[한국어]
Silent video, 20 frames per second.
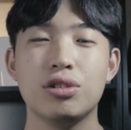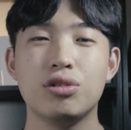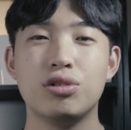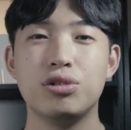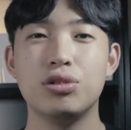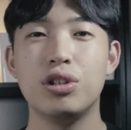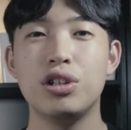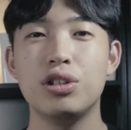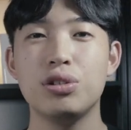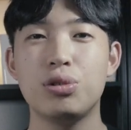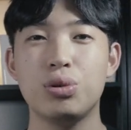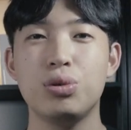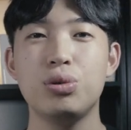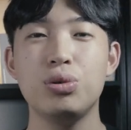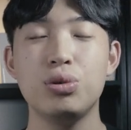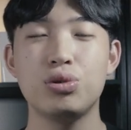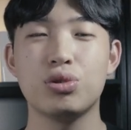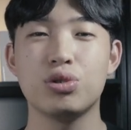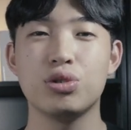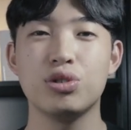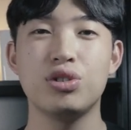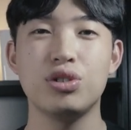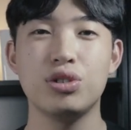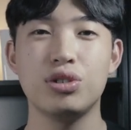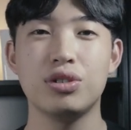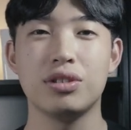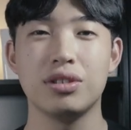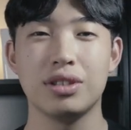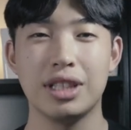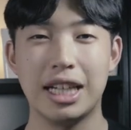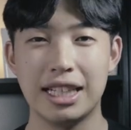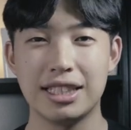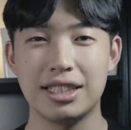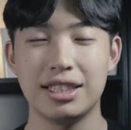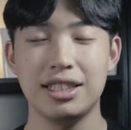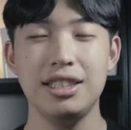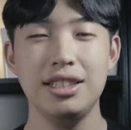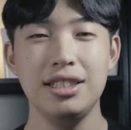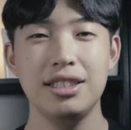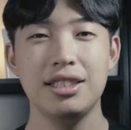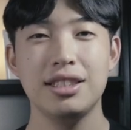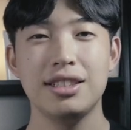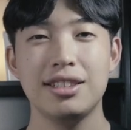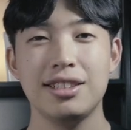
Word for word: 9월 초 중순까지